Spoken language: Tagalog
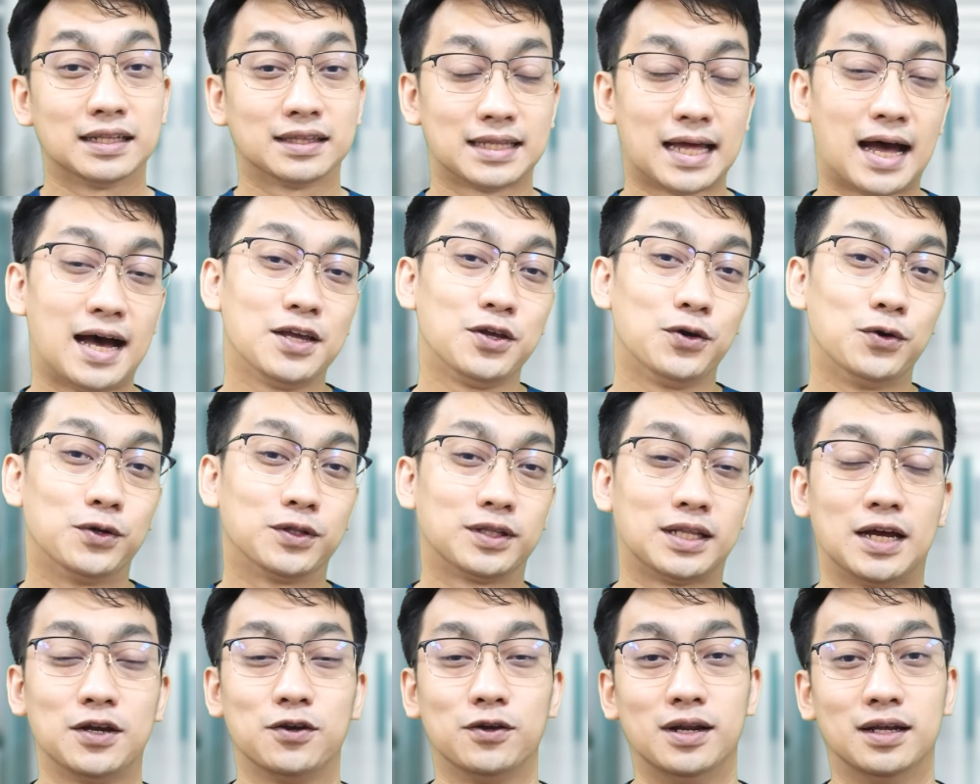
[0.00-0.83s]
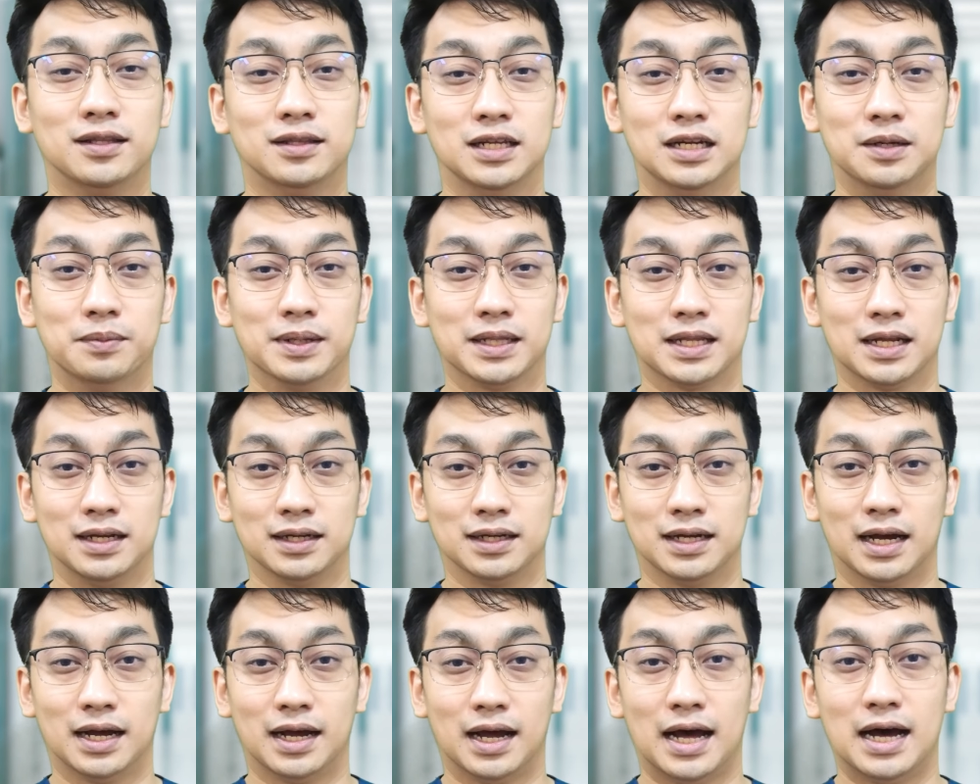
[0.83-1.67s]
tayo, tayo lang din naman
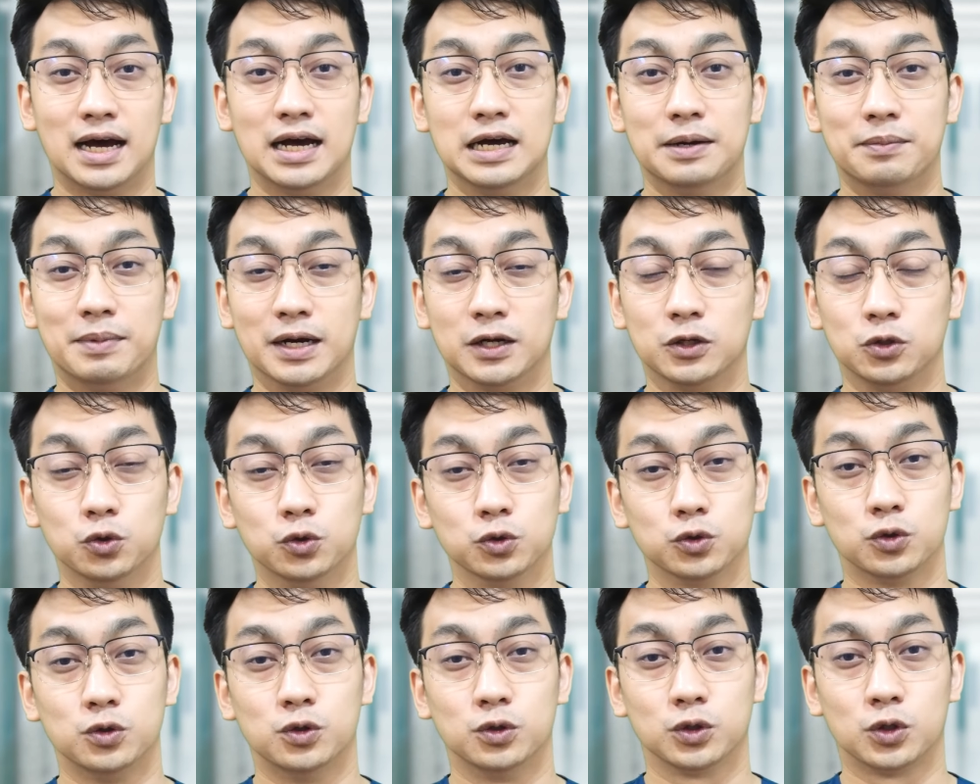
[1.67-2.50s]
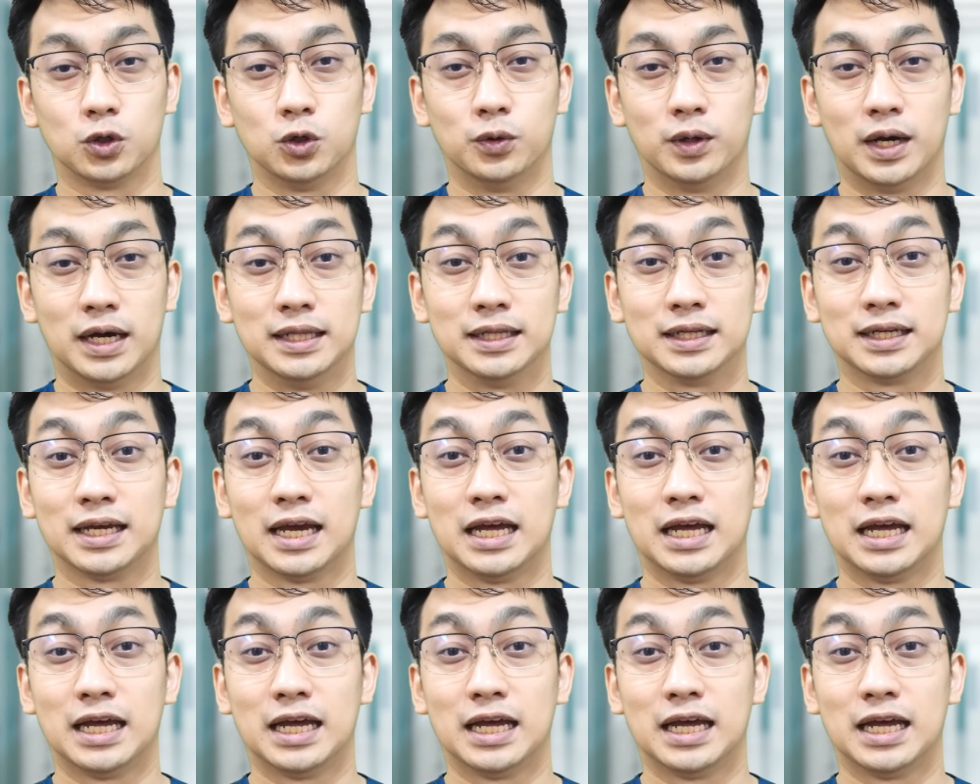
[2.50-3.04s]
talaga ang magtutulong-tulungan.